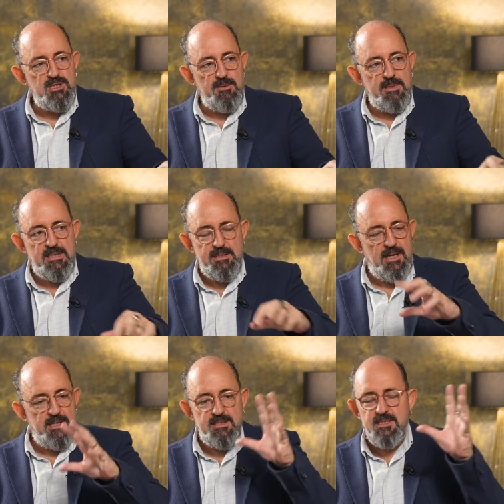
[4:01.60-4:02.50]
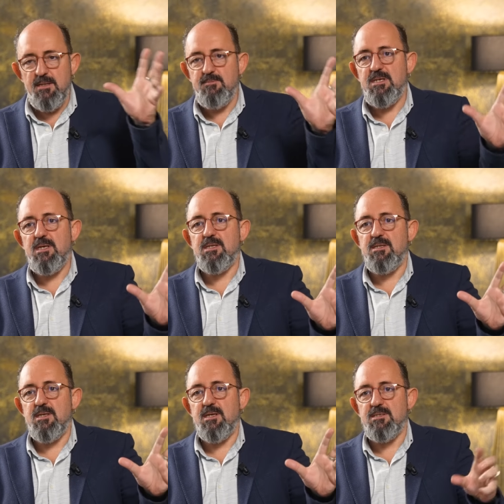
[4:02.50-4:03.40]
aşamada tanrısal bir
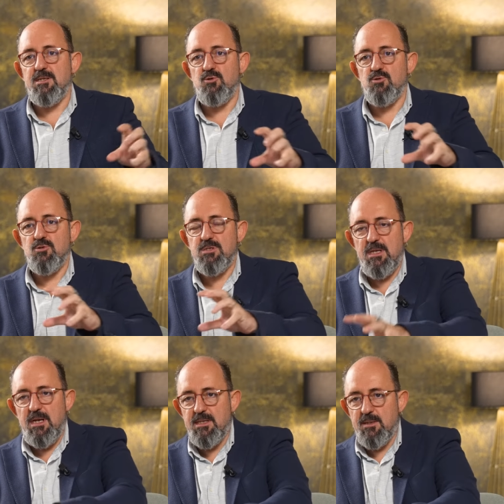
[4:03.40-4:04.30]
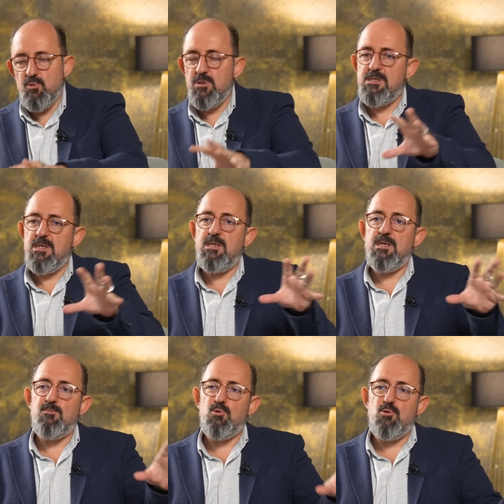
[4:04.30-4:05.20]
yetkinlik kazanıyorsun. Sen artık bunu
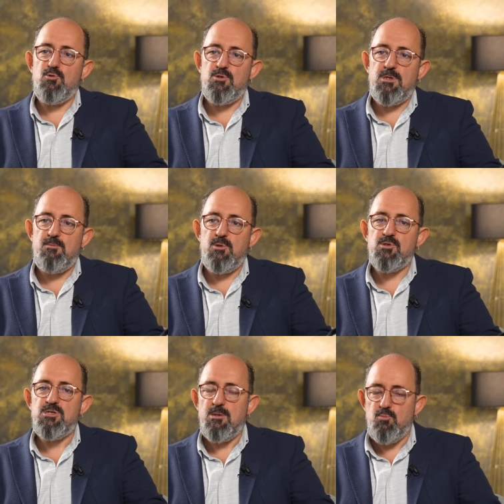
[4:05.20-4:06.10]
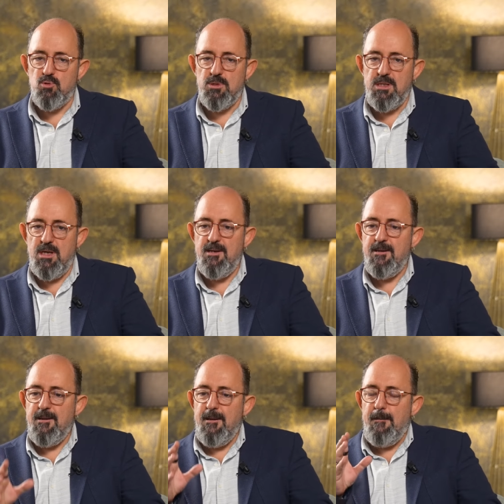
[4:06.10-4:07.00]
istediğin gibi dönüştürebiliyorsun. İşte burada da
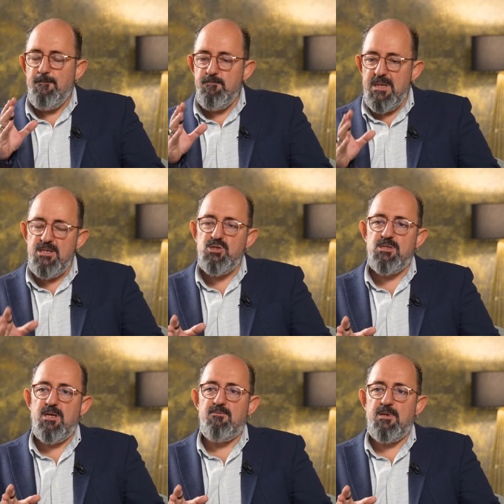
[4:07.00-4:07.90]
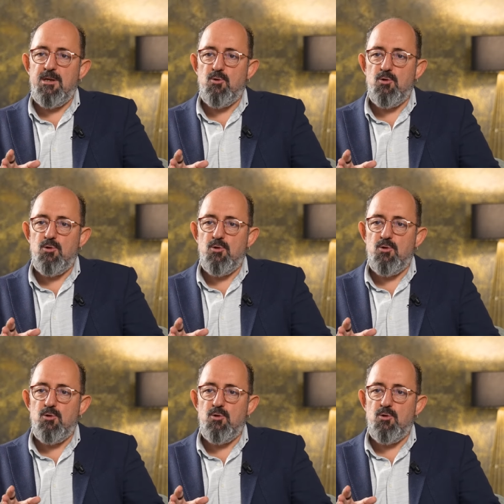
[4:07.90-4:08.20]
birinci devreye